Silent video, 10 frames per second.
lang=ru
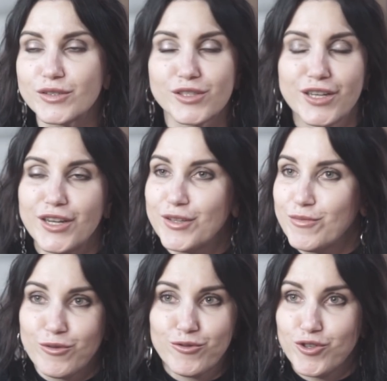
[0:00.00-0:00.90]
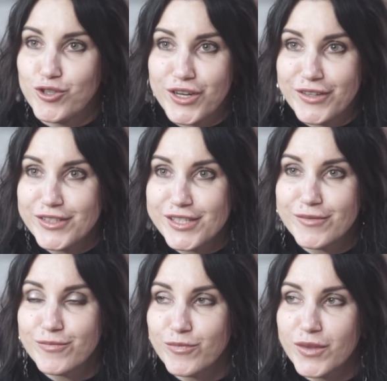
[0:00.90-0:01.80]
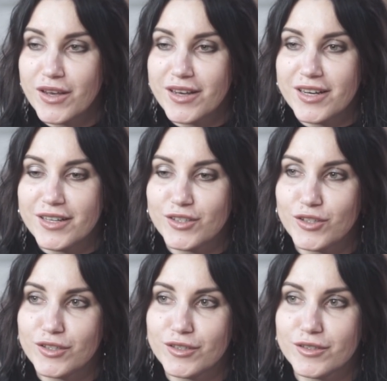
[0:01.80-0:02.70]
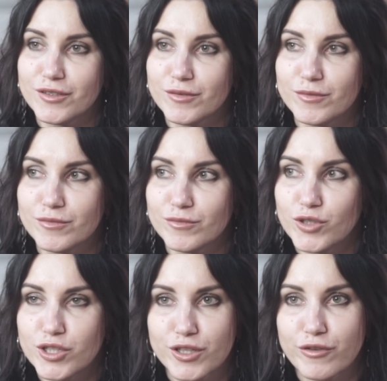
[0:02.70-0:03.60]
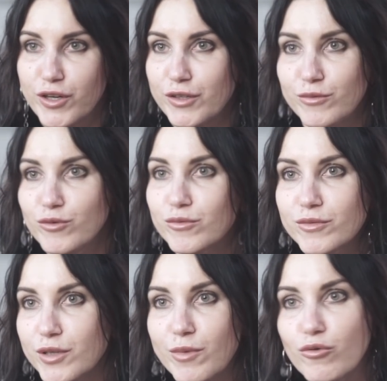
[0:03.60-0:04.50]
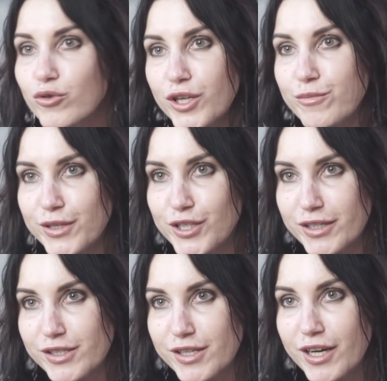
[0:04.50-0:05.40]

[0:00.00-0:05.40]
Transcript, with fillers: Заряна мне очень нравится. И, честно говоря, ну, не могу к ней придраться.